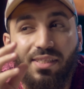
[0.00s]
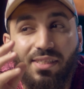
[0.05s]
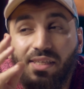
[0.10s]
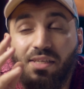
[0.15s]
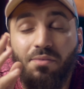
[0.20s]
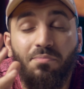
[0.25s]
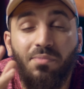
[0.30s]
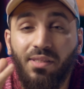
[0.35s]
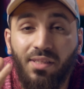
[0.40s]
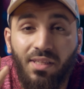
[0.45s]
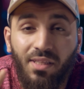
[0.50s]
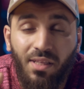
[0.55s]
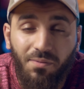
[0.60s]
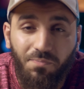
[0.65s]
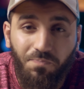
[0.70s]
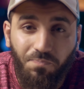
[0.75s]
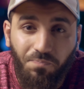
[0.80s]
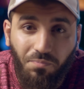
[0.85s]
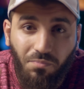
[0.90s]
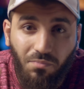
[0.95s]
كتير مننا
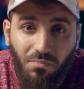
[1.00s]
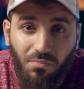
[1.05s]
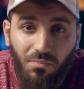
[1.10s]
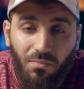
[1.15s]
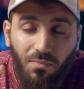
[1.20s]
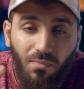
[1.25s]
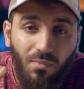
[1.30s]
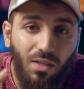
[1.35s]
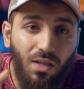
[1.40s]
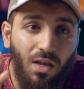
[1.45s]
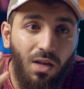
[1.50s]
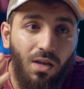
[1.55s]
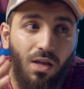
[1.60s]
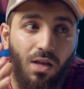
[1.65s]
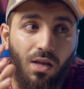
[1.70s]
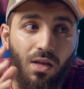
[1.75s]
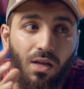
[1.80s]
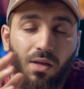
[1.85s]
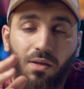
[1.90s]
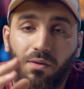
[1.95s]

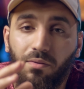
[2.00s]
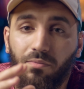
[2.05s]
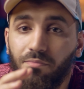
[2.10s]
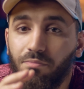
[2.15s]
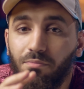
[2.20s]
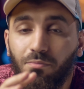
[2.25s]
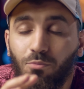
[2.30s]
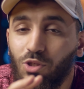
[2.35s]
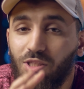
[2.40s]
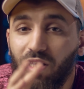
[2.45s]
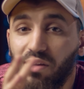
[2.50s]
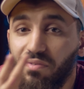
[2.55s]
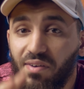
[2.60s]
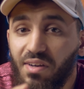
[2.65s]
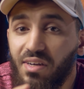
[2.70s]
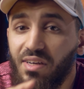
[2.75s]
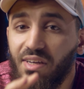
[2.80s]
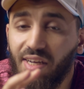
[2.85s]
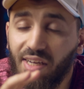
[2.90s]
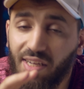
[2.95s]
آه،
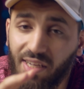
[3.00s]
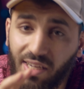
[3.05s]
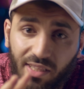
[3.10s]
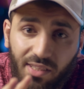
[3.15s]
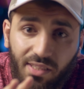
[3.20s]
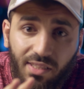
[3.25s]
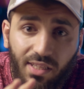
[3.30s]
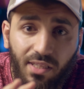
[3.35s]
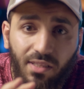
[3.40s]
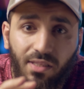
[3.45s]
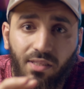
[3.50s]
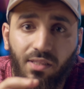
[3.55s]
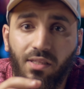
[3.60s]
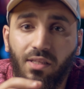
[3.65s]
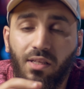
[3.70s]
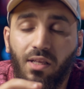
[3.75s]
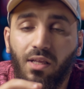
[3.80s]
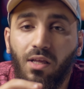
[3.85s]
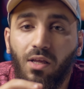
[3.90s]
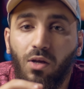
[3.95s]
متفرغ جدا
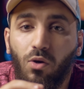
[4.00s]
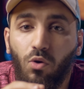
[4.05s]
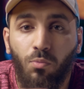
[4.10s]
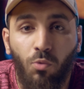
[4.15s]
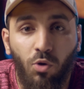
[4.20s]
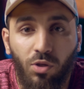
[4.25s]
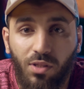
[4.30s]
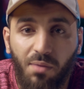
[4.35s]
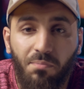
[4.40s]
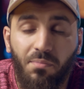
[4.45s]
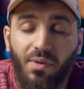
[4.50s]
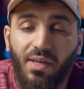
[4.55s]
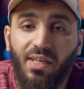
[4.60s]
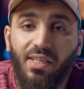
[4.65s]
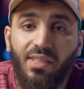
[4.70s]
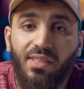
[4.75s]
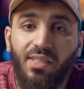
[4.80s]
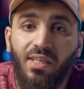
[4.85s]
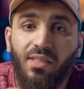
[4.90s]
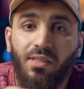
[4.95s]
ومهتم
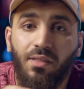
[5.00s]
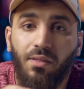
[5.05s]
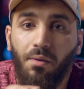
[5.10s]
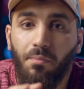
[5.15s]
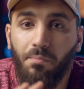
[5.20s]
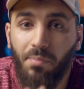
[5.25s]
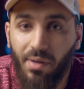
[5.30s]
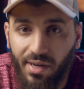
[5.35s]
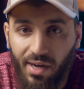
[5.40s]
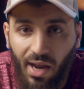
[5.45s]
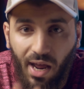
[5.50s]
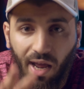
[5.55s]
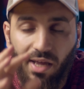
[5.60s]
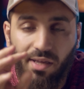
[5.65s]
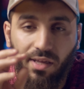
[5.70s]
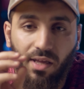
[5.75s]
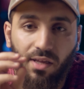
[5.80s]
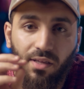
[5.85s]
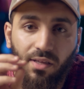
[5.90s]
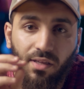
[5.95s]
جدا
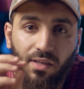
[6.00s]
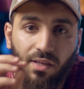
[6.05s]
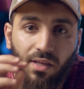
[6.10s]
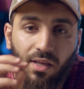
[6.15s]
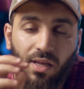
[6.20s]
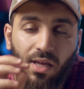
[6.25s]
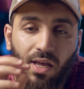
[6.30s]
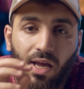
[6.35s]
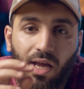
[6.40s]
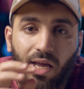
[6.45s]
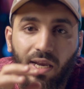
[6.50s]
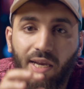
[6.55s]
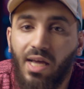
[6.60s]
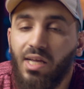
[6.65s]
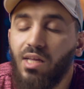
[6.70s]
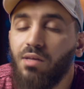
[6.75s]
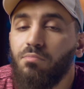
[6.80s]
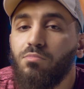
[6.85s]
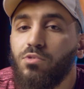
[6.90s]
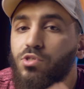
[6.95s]
بالرعايه
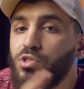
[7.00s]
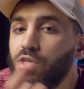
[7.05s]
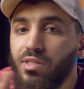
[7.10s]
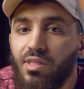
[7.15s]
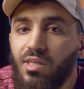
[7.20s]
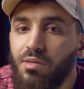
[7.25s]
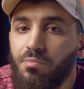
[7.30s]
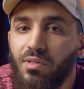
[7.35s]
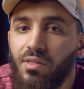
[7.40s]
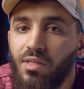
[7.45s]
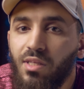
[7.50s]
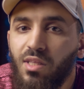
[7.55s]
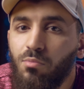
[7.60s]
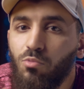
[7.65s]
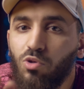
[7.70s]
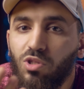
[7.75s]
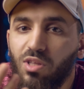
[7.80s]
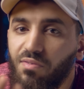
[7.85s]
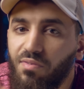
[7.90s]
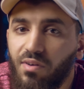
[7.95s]
لكن مش كتير مننا
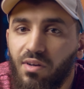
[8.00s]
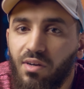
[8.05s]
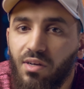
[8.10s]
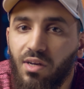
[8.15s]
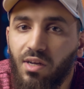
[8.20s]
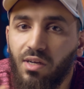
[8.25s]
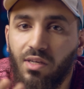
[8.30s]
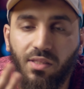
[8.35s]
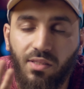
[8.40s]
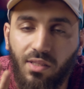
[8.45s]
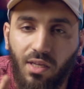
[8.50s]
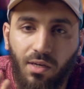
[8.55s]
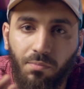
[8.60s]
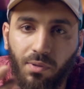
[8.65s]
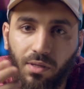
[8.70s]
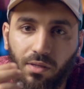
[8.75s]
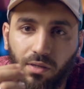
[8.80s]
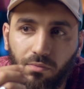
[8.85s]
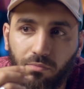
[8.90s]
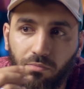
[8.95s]
متفرغ
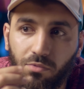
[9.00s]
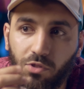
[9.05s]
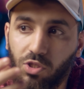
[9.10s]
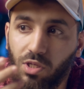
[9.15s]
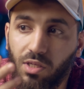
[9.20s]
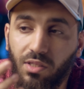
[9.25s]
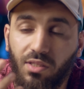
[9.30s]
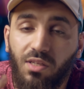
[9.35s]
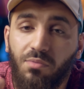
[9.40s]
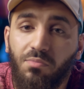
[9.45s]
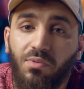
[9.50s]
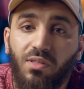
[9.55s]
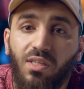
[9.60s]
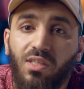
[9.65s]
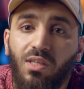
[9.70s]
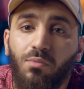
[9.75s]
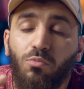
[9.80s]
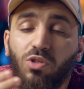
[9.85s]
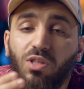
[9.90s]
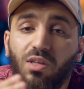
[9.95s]
للتربيه مش كتير
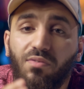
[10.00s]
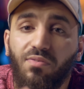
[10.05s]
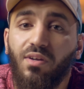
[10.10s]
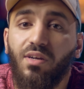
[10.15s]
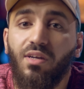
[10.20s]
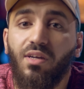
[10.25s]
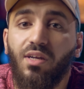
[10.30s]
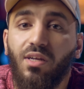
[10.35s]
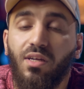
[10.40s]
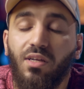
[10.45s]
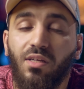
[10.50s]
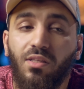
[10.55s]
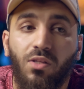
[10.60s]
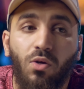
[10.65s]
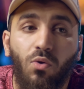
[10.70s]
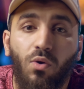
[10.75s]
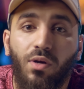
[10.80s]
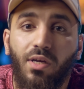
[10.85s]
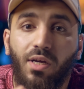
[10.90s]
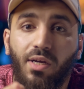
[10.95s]
مننا متفرغ ان
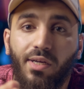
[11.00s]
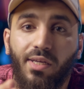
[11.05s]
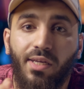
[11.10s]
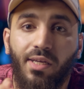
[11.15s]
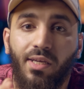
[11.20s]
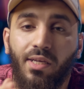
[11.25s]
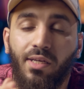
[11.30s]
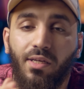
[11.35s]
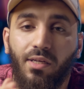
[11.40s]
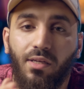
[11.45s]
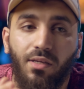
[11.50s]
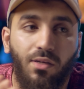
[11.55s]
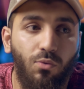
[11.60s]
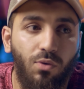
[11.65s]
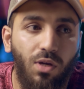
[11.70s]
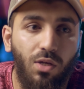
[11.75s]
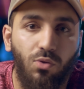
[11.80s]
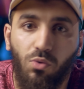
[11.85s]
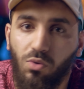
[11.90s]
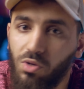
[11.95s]
هو يحكي
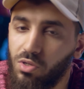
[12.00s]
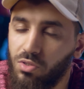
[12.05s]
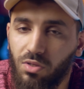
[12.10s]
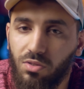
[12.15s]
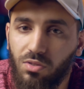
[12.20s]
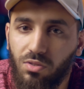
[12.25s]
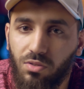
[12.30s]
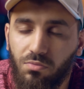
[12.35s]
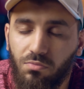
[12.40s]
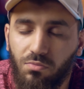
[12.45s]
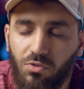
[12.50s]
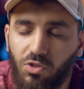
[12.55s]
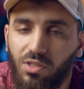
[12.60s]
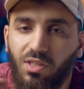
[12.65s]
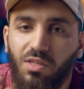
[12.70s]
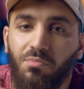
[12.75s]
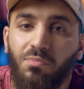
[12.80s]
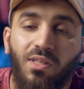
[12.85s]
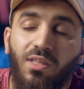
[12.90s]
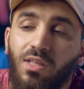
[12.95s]
لاولاده قصص مش
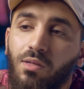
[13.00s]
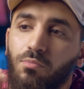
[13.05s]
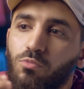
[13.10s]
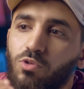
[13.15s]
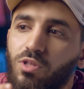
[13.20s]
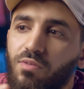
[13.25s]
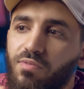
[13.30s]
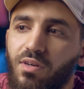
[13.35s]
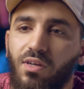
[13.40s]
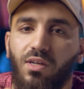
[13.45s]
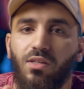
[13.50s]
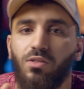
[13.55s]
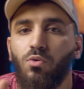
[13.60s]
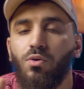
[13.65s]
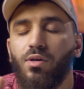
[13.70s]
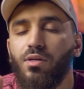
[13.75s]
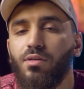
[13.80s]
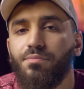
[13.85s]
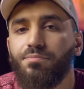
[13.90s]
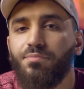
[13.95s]
كتير مننا متفرغ ان
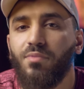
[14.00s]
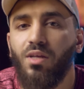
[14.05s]
هو